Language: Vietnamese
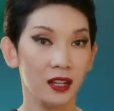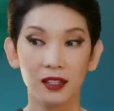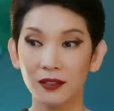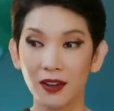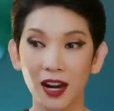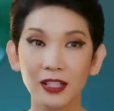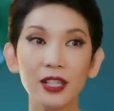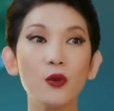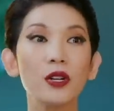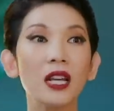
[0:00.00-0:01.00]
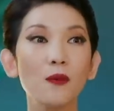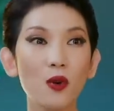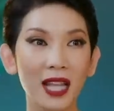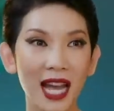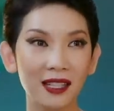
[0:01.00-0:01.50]
người vợ nhiều khi
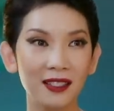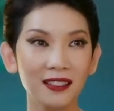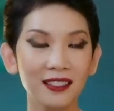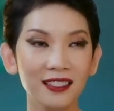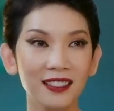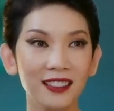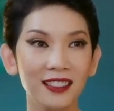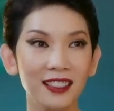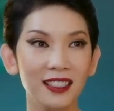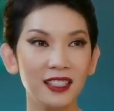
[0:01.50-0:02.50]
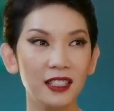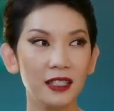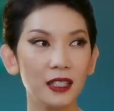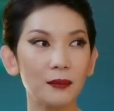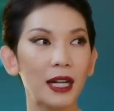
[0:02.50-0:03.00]
muốn tha thứ,
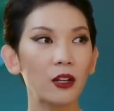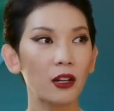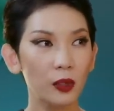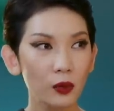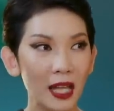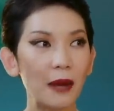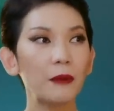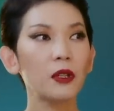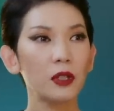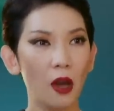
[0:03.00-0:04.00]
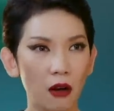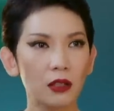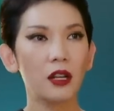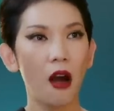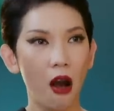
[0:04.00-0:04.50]
nhưng mà nhỏ tiểu tam nó cứ chọt
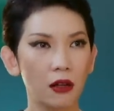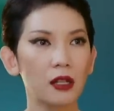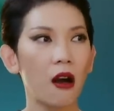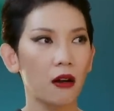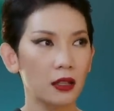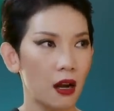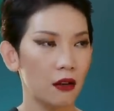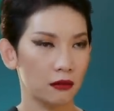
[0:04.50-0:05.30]
chọt chọt chọt.